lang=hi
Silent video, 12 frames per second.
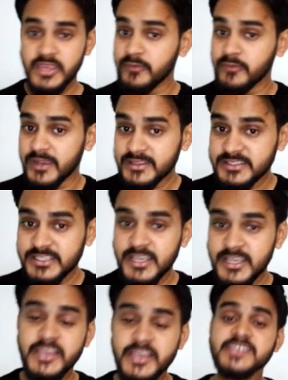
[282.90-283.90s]
एक व्यक्ति
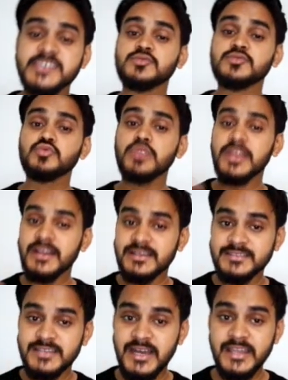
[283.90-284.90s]
है स्कूल एक
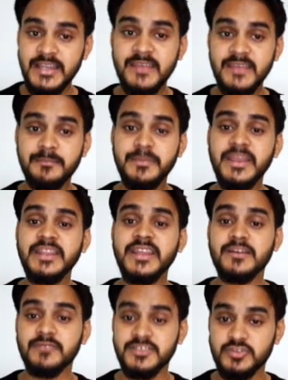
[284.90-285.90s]
स्थान है पेन
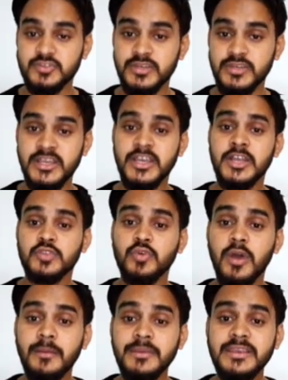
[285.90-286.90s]
एक वस्तु है
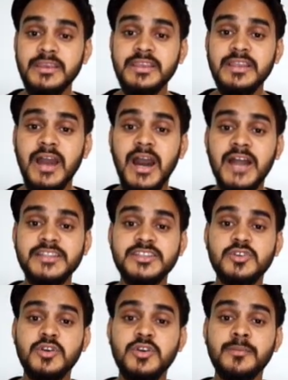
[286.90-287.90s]
तो हम इन
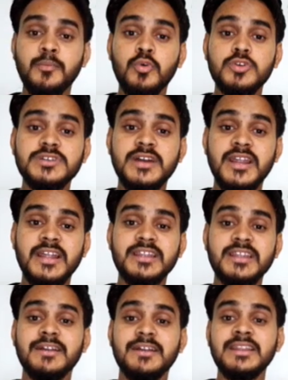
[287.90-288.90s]
आदि को बोध
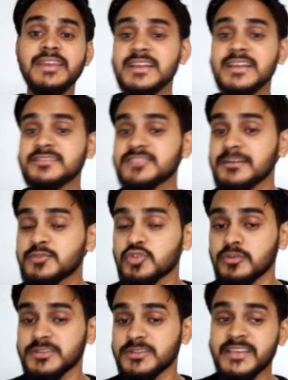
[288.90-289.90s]
कराने वाले एक शब्द
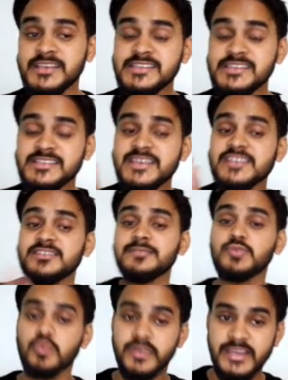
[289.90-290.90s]
को बताइए इस एक
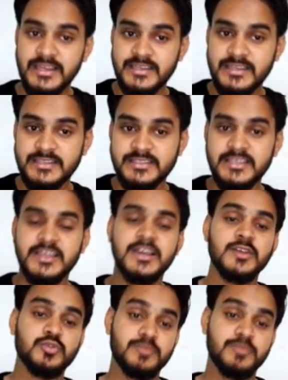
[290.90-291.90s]
शब्द को क्या कहते हैं
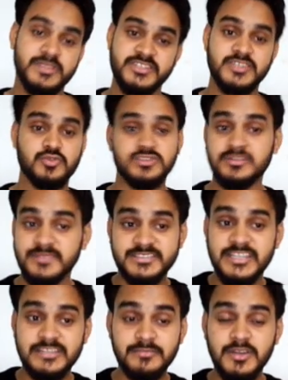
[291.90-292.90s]
तो बच्चे तो
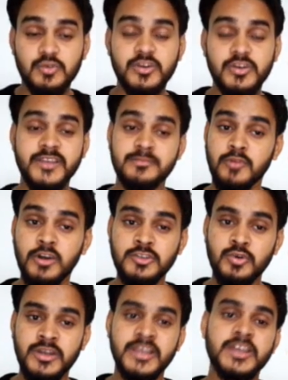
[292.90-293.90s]
समस्यात्मक हो गई
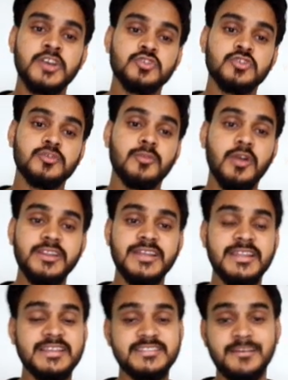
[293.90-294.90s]
मौन हो गए तो मौन
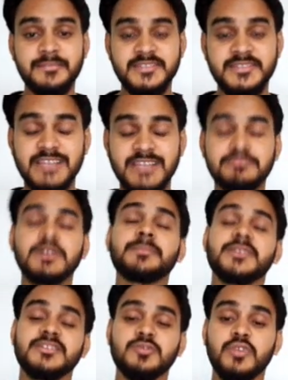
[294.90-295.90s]
यानी कि समस्यात्मक
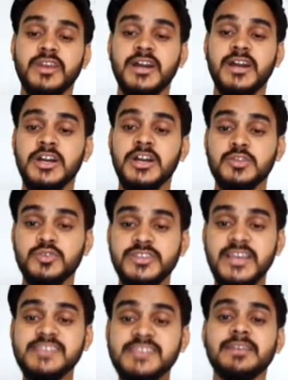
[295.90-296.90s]
प्रश्न हो गया तो
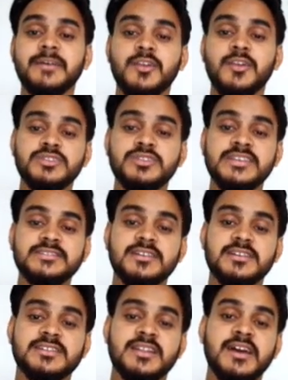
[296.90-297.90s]
यहीं से हमारा उद्देश्य
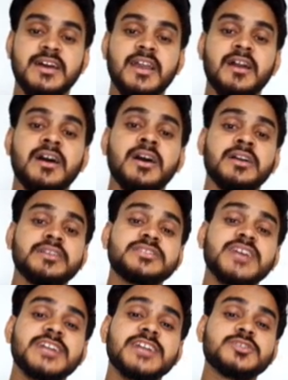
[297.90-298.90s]
कथन आएगा
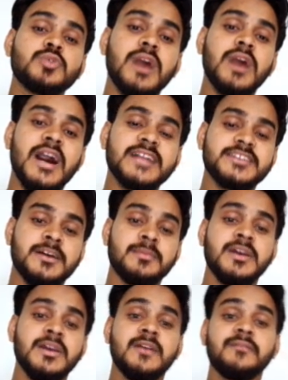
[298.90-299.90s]
छात्रों आज
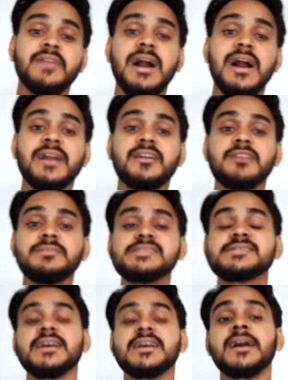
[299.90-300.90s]
हम व्याकरण में
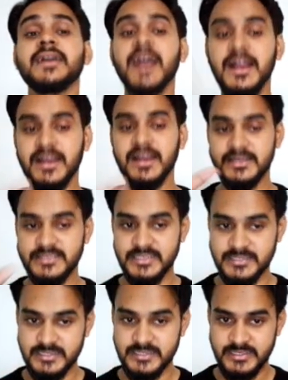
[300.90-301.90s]
संज्ञा का
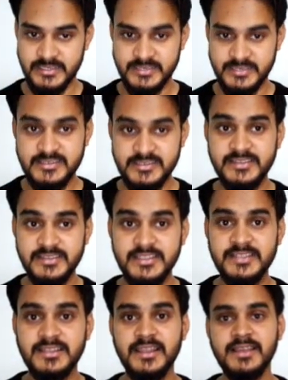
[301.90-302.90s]
अध्ययन करेंगे किसका
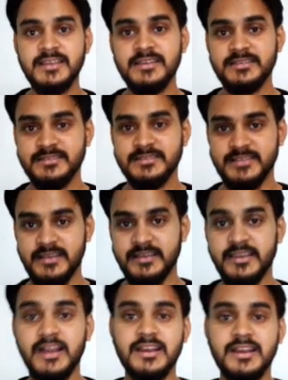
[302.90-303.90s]
अध्ययन करेंगे संज्ञा